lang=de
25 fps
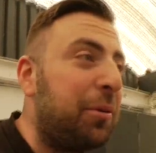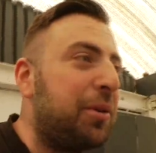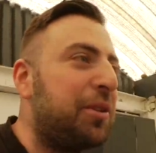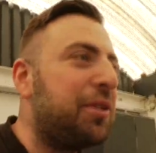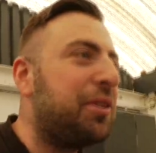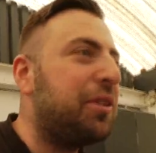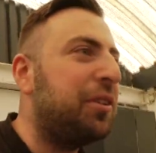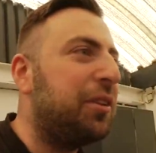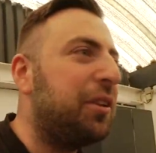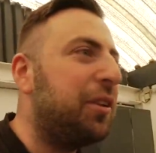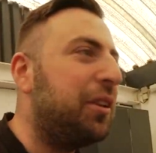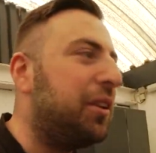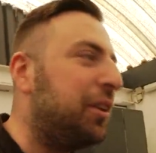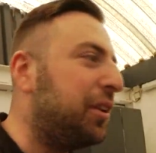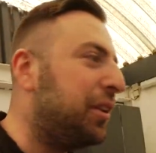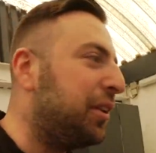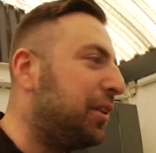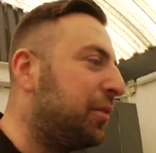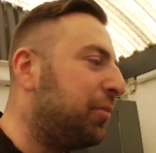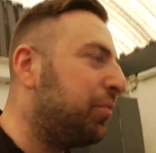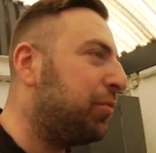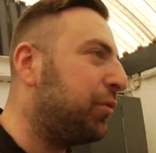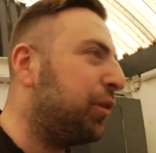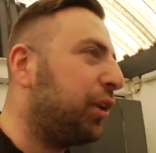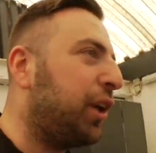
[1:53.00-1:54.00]
habe ich
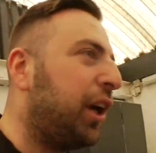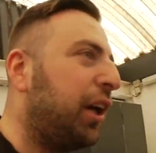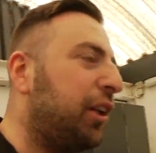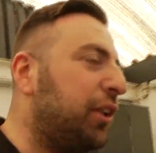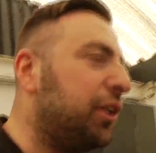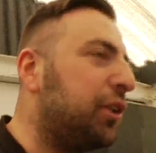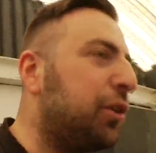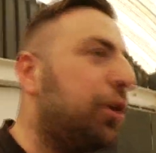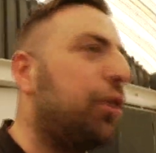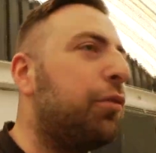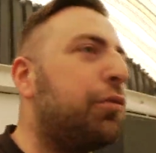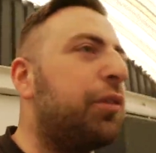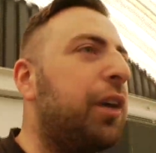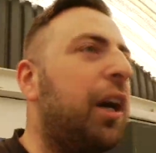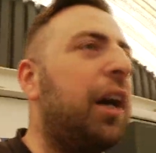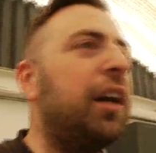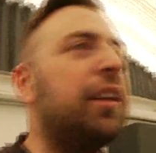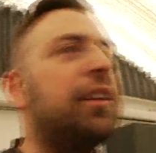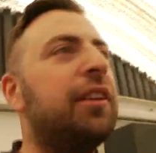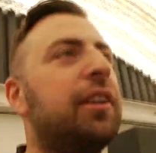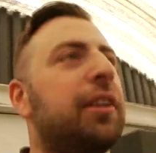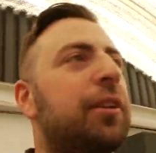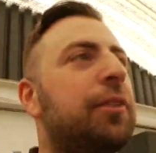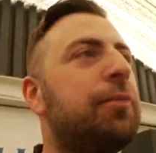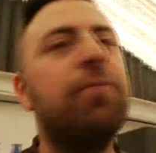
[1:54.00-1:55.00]
äh, gar nicht drauf
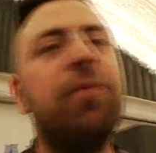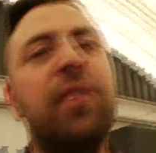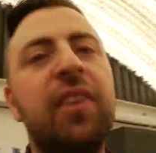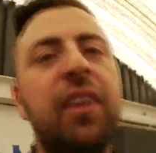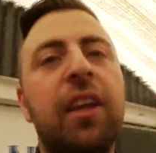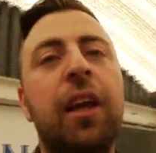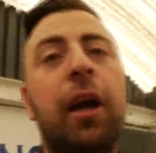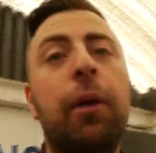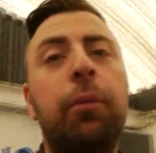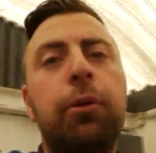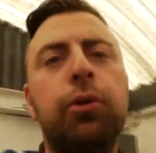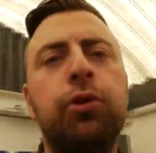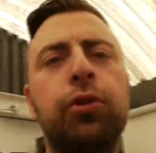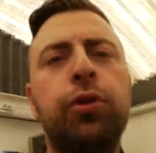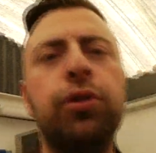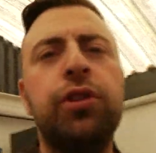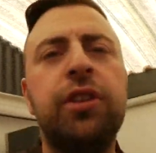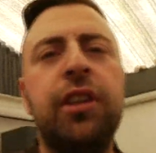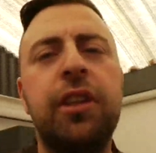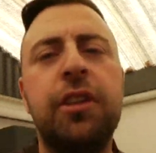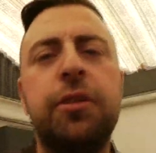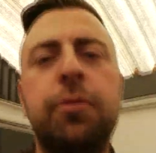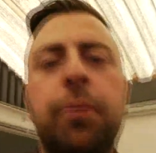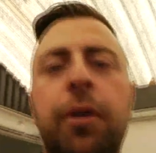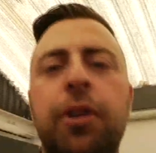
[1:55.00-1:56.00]
geachtet, aber so
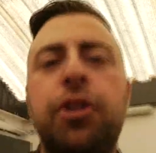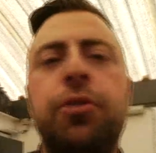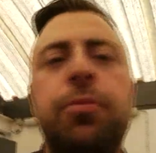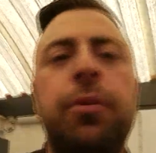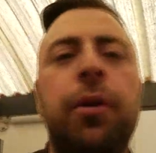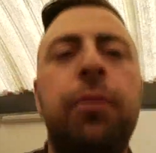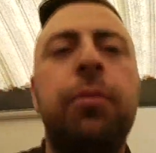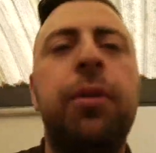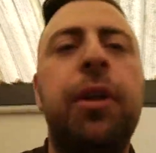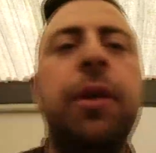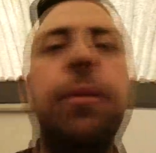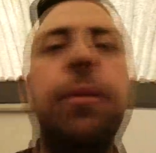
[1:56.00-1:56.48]
ist das manchmal im